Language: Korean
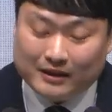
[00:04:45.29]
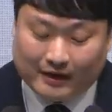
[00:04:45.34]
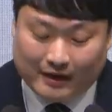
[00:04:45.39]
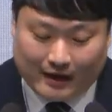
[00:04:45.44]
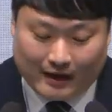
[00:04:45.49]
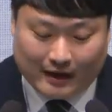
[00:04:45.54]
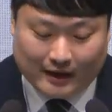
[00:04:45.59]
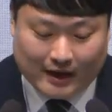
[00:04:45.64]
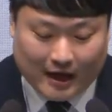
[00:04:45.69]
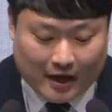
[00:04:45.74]

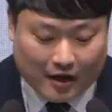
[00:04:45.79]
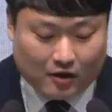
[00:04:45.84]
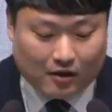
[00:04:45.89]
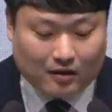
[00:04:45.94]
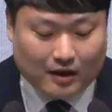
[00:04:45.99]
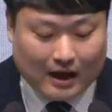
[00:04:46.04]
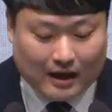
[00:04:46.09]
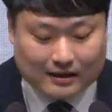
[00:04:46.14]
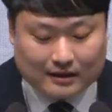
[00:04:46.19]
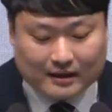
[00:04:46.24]
네,
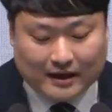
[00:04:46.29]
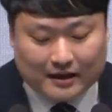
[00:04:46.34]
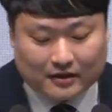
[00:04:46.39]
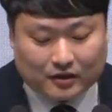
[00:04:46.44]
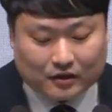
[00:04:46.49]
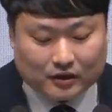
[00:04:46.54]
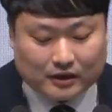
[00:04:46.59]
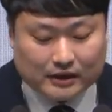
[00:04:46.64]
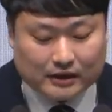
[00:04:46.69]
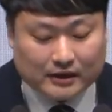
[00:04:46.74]
개혁
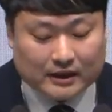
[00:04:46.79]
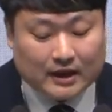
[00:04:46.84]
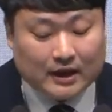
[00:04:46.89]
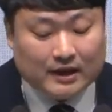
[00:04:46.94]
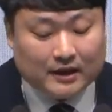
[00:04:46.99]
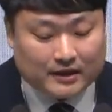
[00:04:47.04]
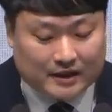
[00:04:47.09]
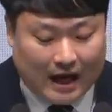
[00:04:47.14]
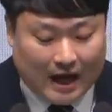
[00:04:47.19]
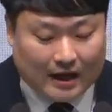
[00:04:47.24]
한글에서는
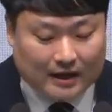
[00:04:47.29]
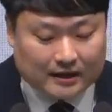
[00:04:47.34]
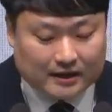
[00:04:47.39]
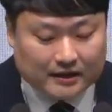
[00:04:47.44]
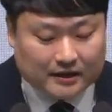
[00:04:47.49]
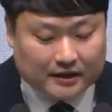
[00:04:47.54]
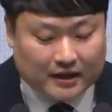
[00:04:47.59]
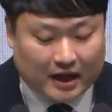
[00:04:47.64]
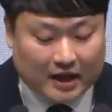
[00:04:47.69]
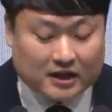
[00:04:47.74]

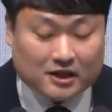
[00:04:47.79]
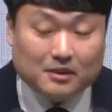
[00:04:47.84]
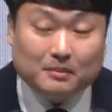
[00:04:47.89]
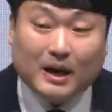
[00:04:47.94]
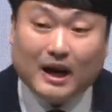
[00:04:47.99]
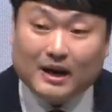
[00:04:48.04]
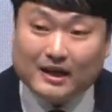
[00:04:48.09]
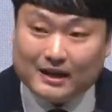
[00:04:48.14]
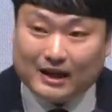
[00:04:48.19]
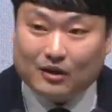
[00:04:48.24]
작은
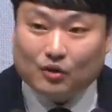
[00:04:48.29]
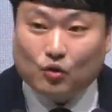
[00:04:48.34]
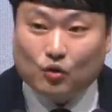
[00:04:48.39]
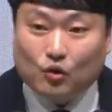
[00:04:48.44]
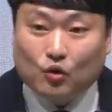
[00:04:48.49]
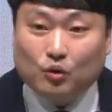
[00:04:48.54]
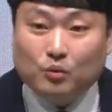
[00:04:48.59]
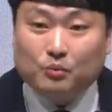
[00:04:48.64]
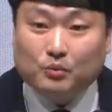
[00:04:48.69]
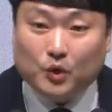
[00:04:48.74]

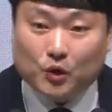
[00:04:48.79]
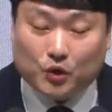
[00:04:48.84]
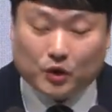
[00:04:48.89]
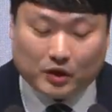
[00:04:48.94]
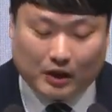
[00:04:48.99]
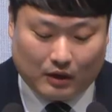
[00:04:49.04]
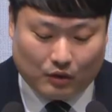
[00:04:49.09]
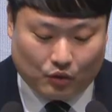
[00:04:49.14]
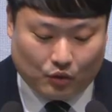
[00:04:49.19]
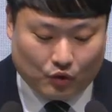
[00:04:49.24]
계집아이라고
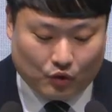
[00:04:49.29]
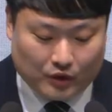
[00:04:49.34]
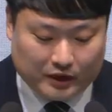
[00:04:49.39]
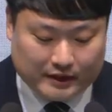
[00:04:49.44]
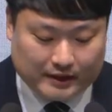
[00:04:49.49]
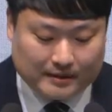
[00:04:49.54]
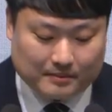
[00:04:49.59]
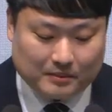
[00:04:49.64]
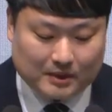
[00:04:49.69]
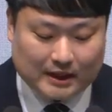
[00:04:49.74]
표현하고
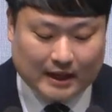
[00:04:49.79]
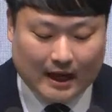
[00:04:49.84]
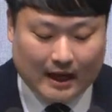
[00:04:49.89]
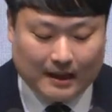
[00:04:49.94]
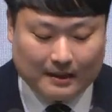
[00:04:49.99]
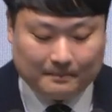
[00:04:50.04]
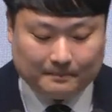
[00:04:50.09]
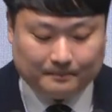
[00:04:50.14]
있습니다.